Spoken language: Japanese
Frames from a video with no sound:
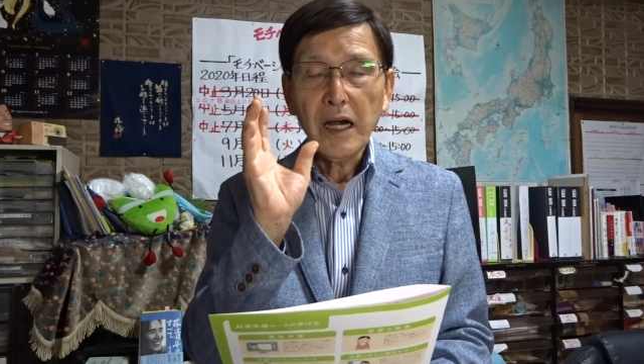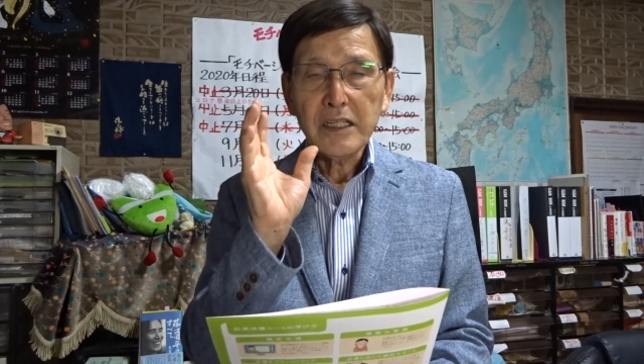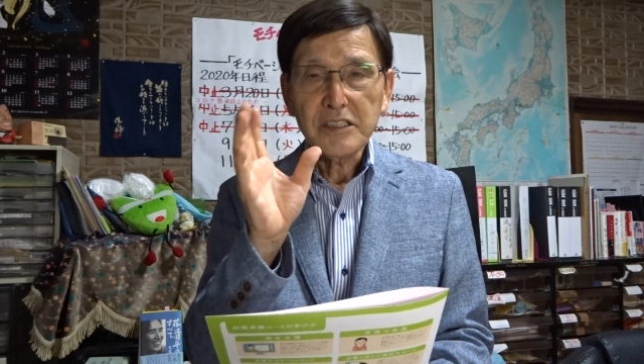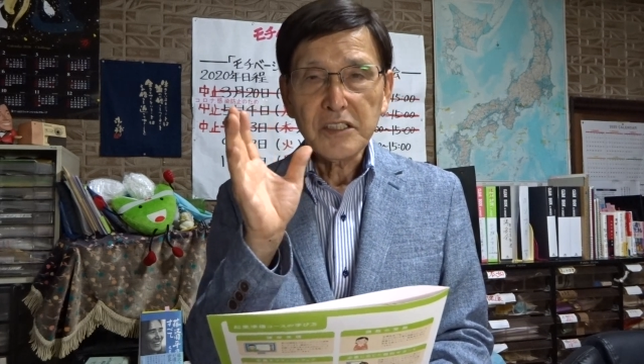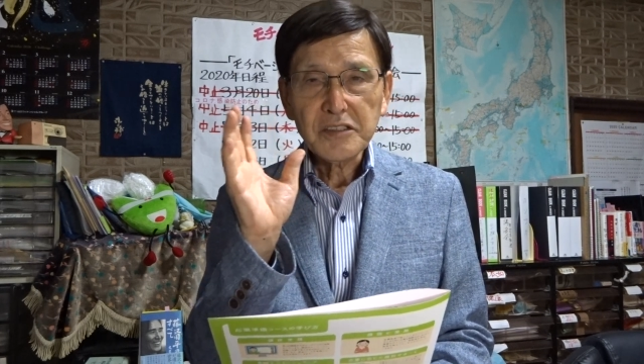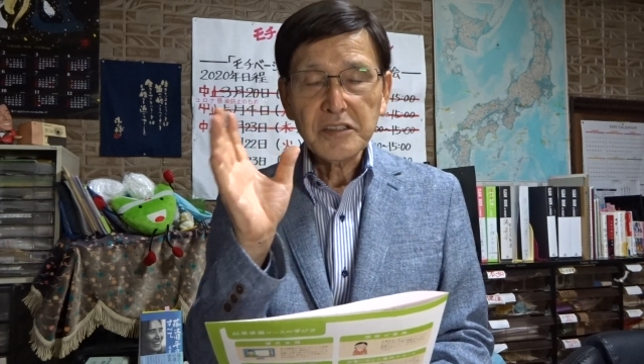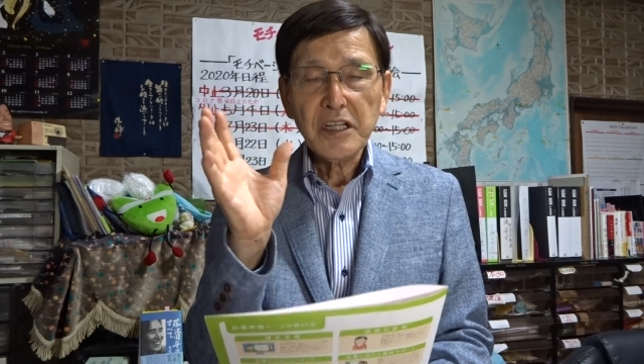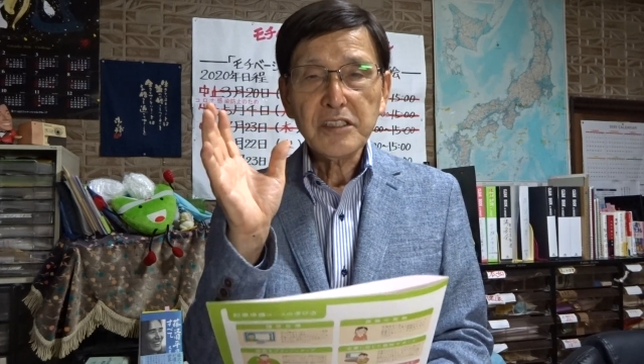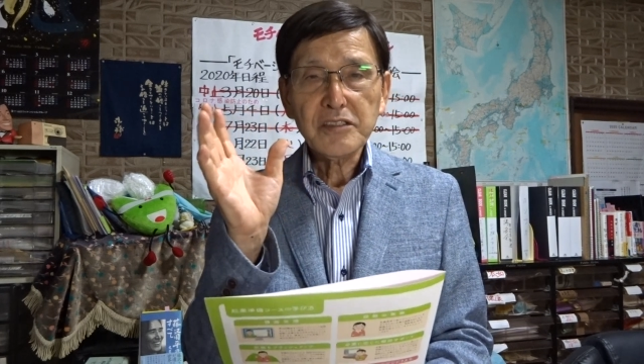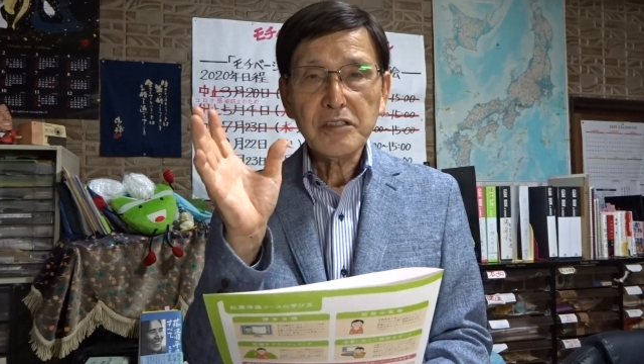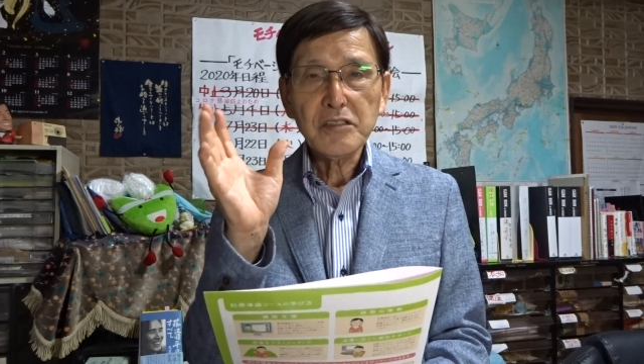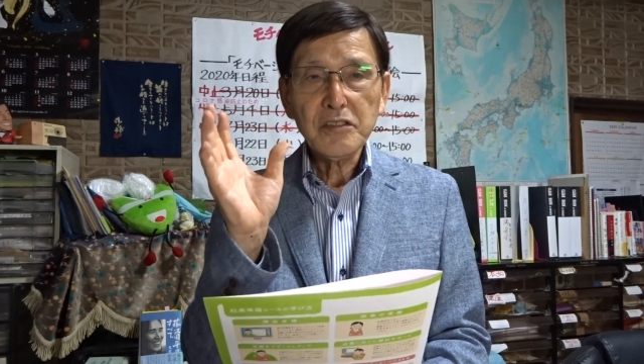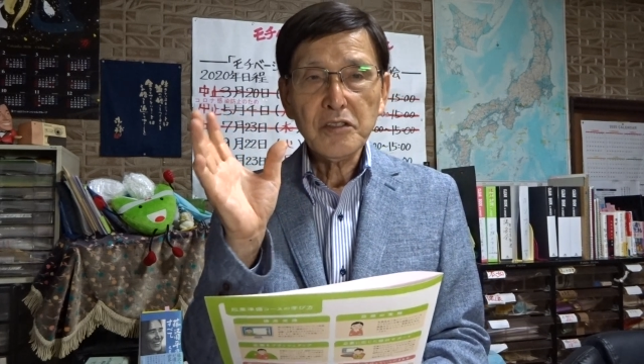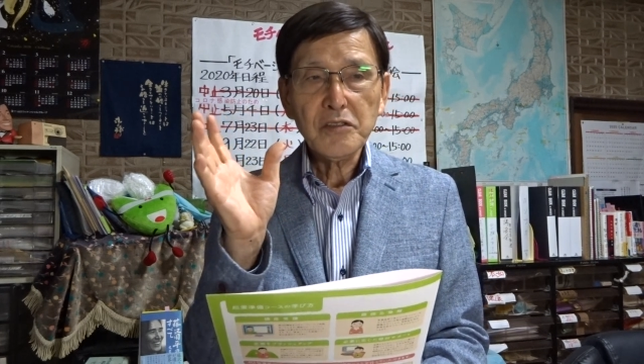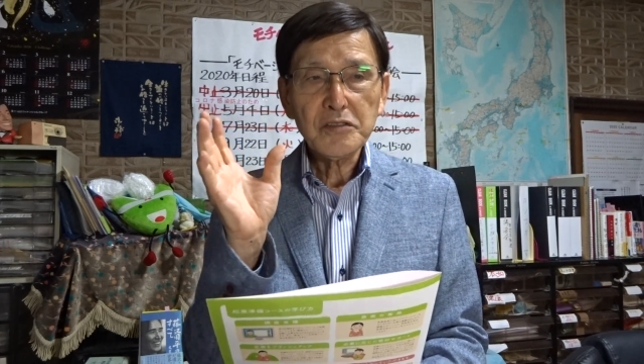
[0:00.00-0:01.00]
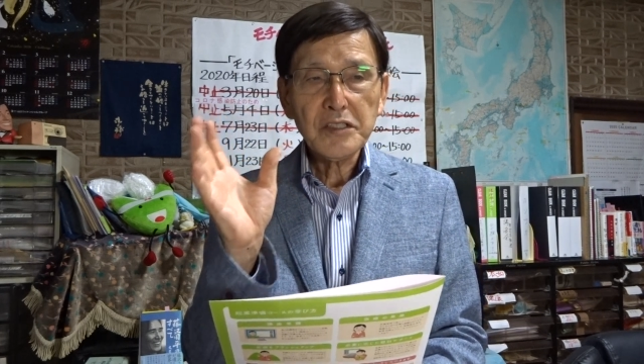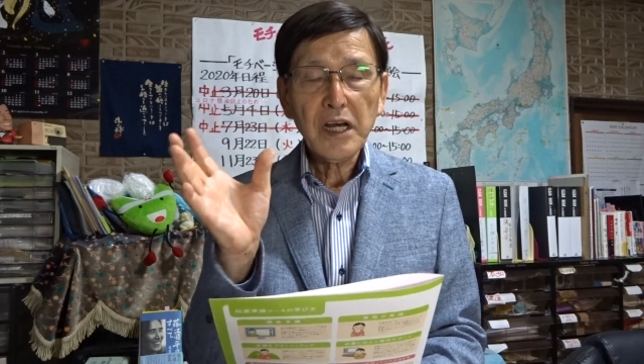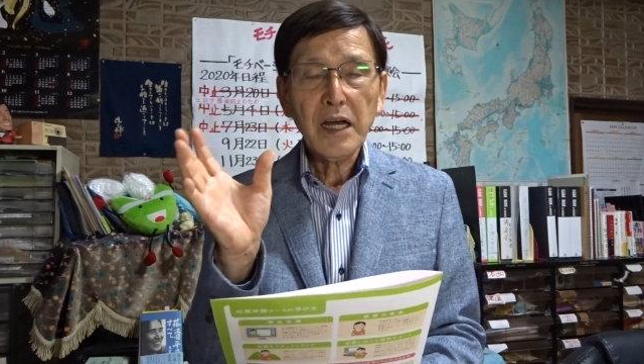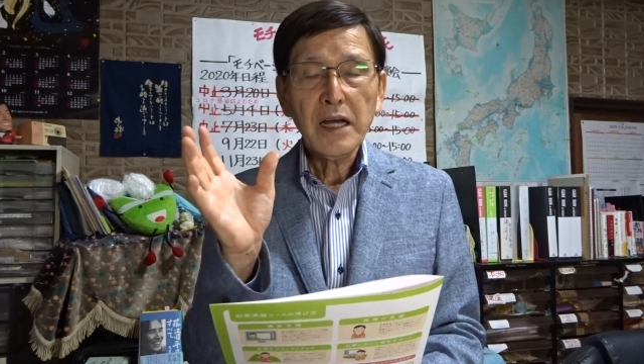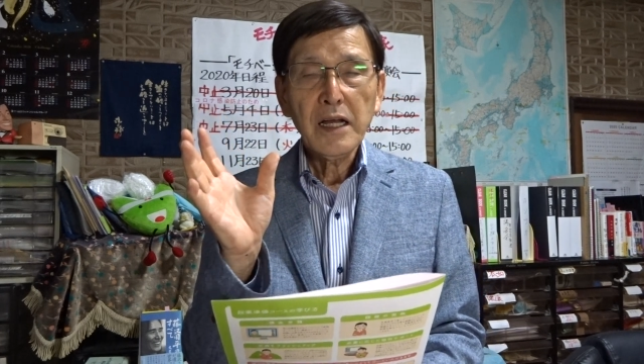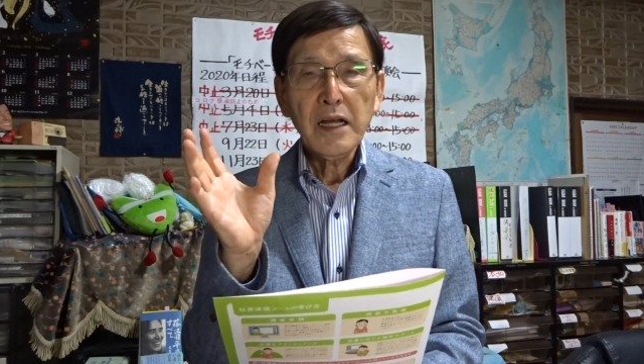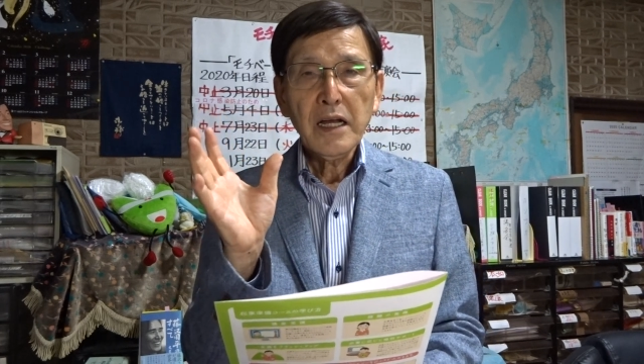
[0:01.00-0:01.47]
実現するよう
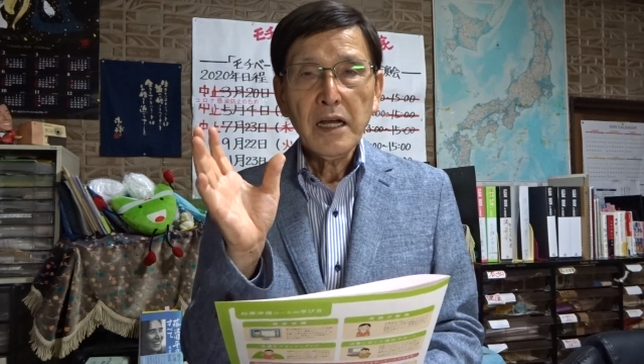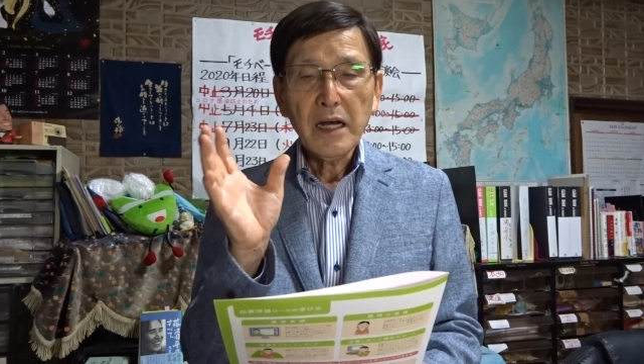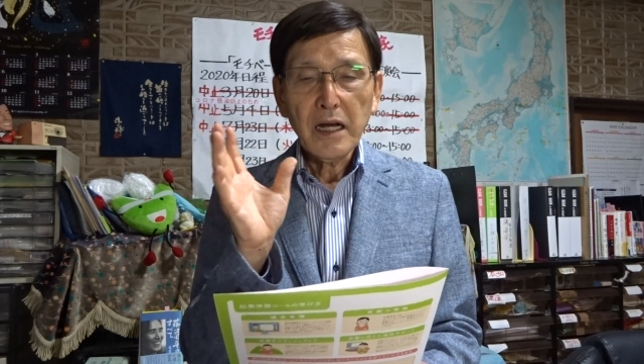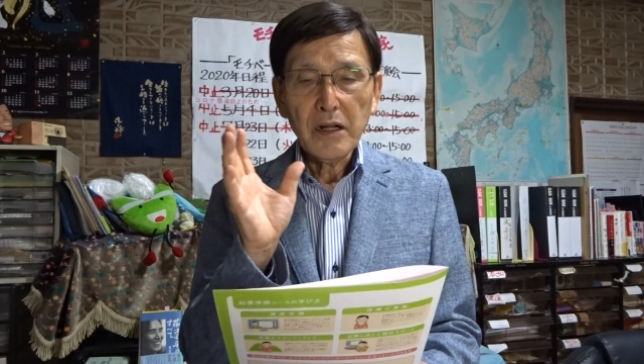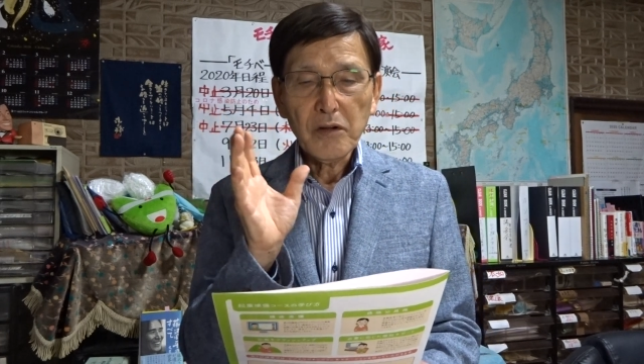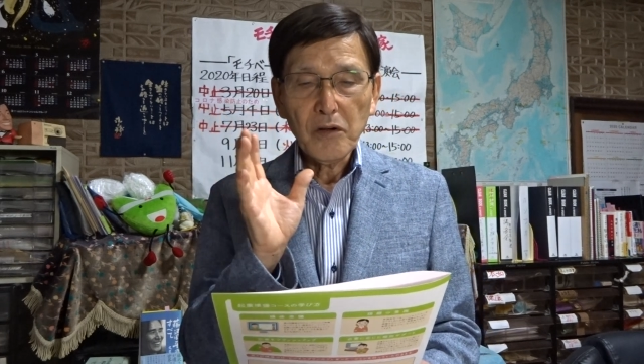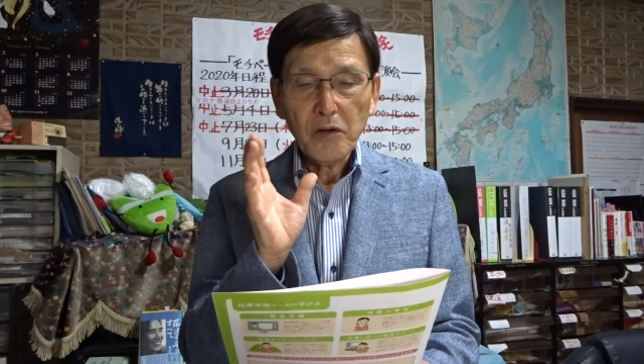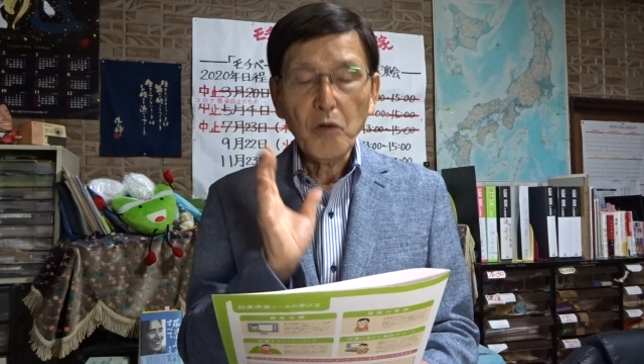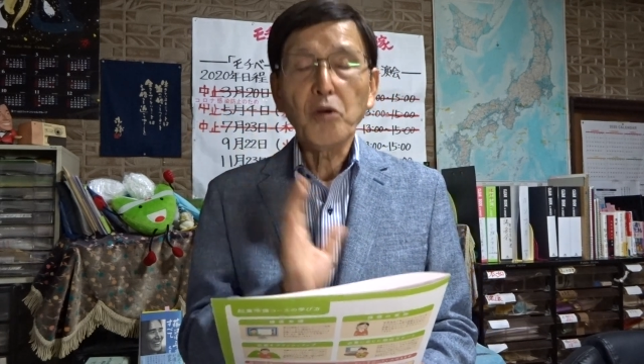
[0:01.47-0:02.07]
なあの